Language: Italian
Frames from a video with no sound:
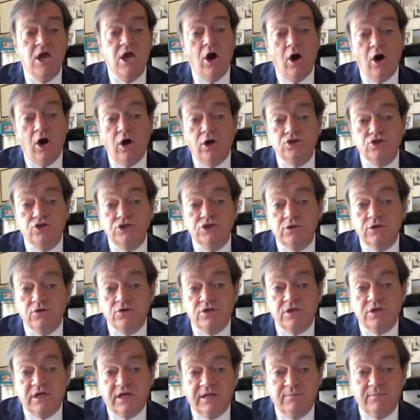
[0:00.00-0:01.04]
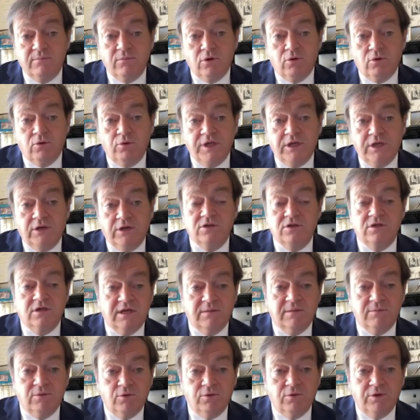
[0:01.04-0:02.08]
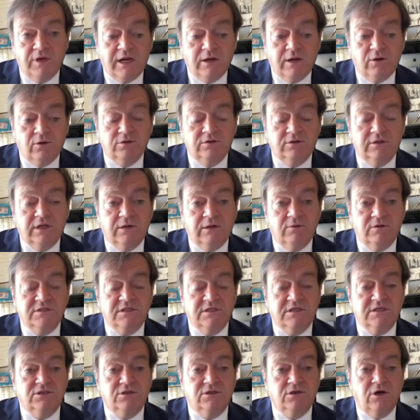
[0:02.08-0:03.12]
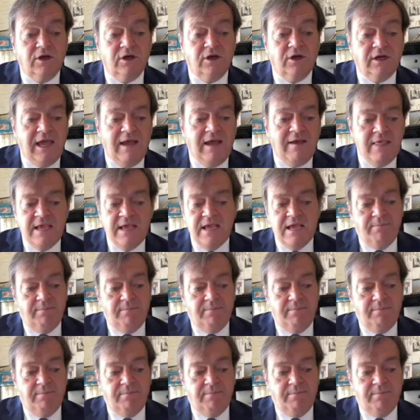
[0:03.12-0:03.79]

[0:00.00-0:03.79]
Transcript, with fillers: Oggi non saremmo qui, non saremmo qui a raccontare questa storia,